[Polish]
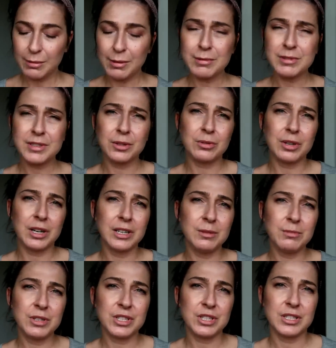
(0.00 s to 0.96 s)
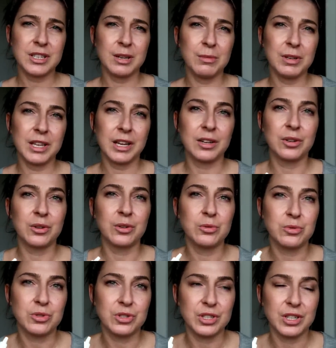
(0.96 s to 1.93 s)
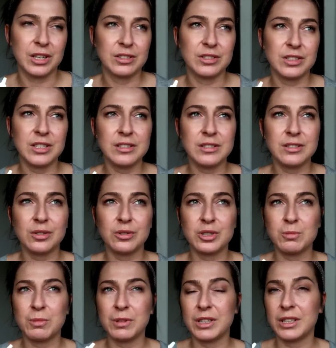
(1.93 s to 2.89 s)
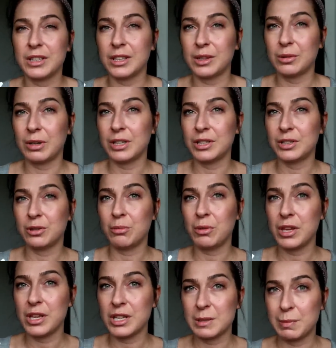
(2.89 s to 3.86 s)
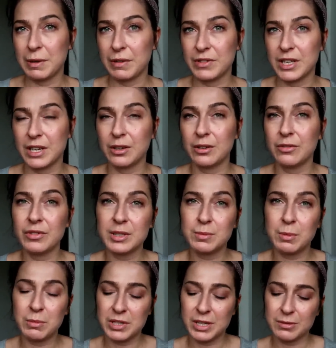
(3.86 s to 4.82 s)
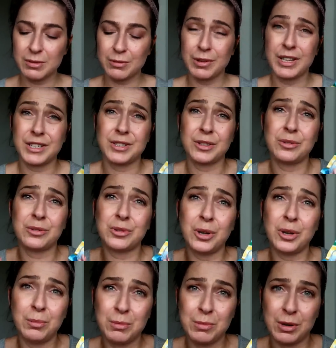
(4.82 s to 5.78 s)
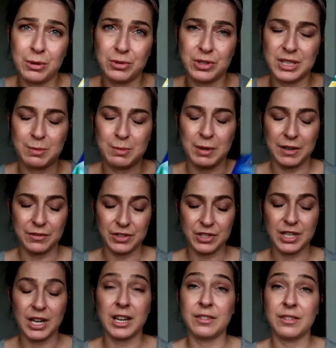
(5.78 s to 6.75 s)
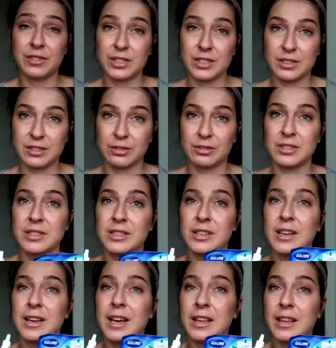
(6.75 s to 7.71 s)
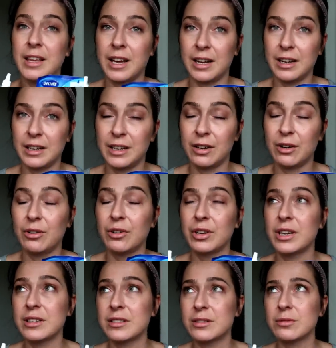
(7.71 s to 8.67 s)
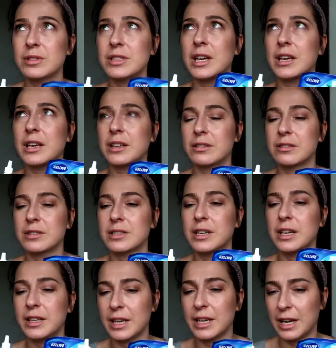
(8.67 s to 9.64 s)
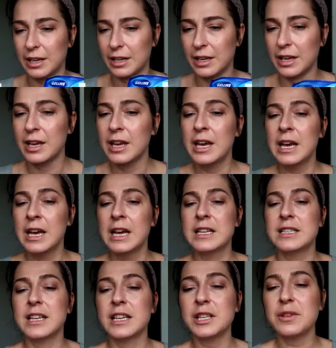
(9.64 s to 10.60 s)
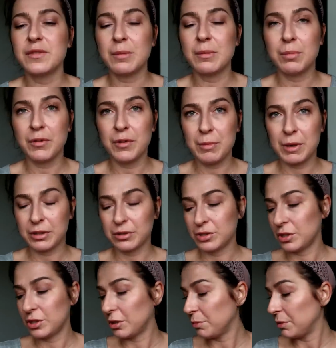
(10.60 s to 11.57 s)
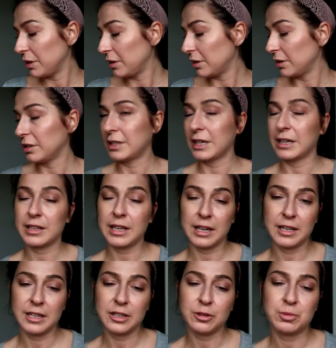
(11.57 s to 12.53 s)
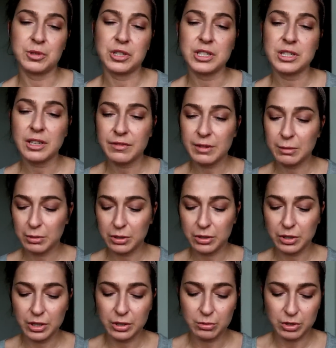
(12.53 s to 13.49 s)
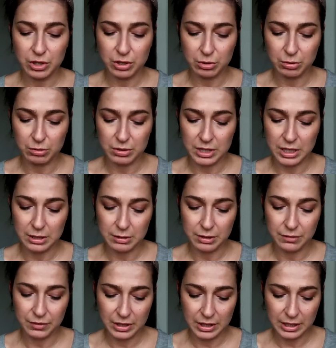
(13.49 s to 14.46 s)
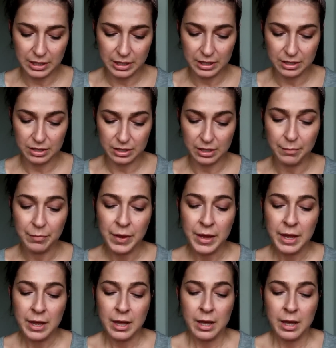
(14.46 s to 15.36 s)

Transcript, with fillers: Ja mam z naturalnymi rzeczami tak różnie. Często kosmetyki naturalne się mi nie sprawdzają, więc pomyślałam sobie, dlaczego to by miało się sprawdzić. Ale wiecie co, to jest genialne. O Jezus, jakie to jest genialne. Zanim Wam powiem, jak to się robi i tak dalej, to przeczytam Wam tylko jedną rzecz, którą znalazłam w internecie.